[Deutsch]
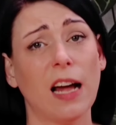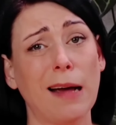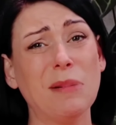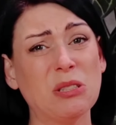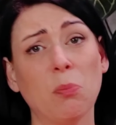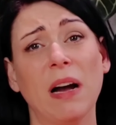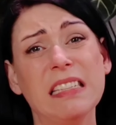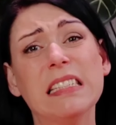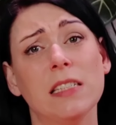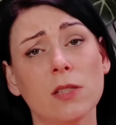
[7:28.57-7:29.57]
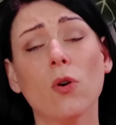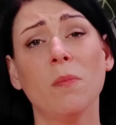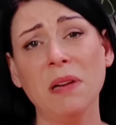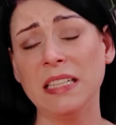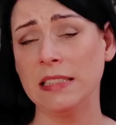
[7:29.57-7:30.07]
Aber sobald ihr den
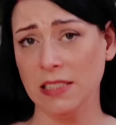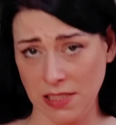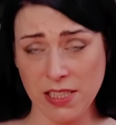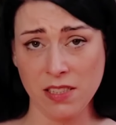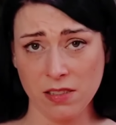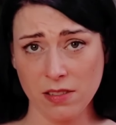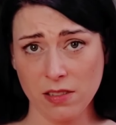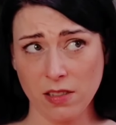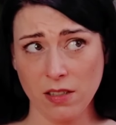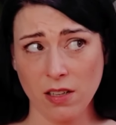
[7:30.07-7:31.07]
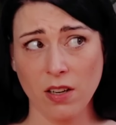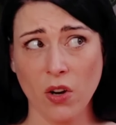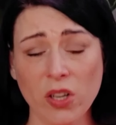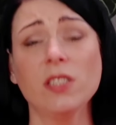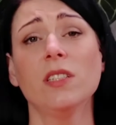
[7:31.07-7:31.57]
komplett sieht,
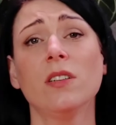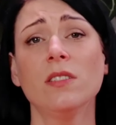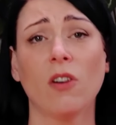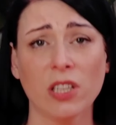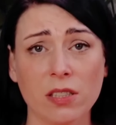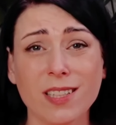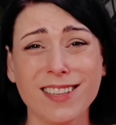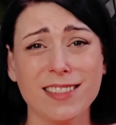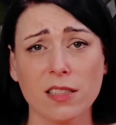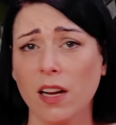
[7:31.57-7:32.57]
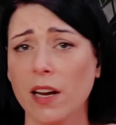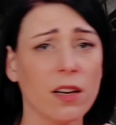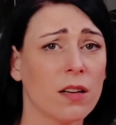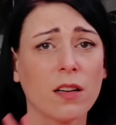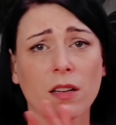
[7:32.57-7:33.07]
könnt ihr euch sicher
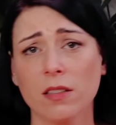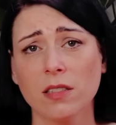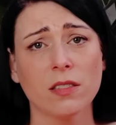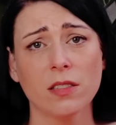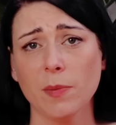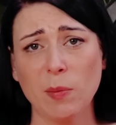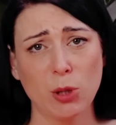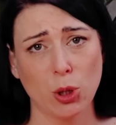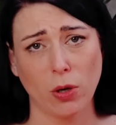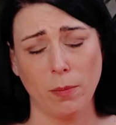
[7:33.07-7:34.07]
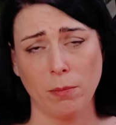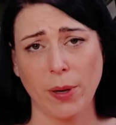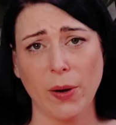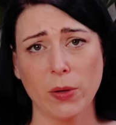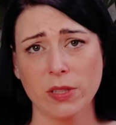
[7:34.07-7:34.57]
sein, dass ihr nicht mehr bestäuben
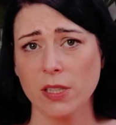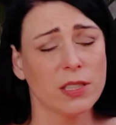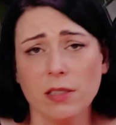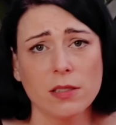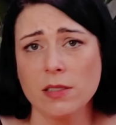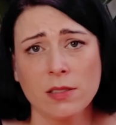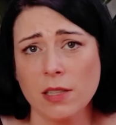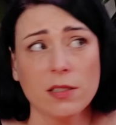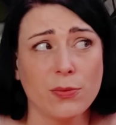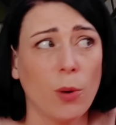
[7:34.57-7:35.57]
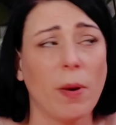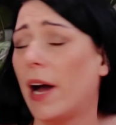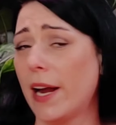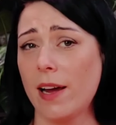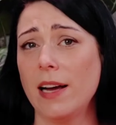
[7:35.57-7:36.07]
braucht. Dann ist das ist vorbei.